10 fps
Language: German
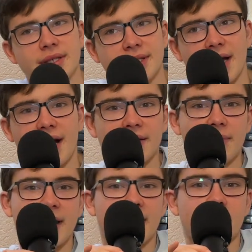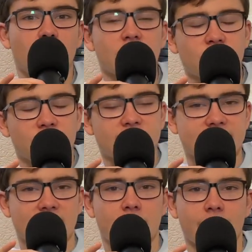da hat meine Hand aber auch ganz schön
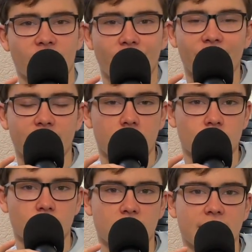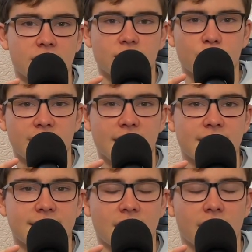gezittert beim fünften Dart schon. Also muss ich ehrlich
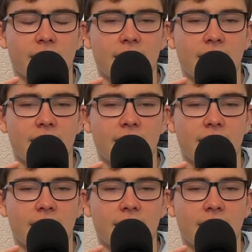sagen.